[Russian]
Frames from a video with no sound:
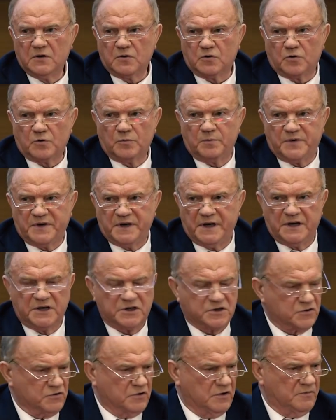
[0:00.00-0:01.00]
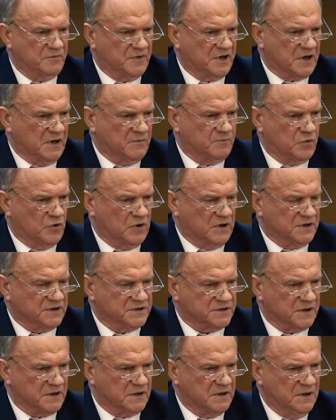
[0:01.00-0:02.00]
крупнейшего
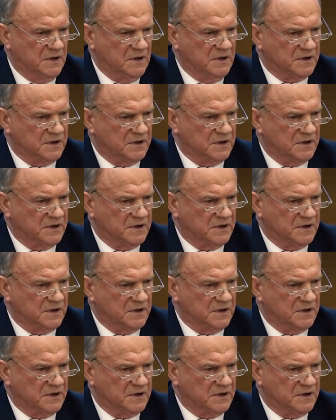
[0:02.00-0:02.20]
мегаполиса.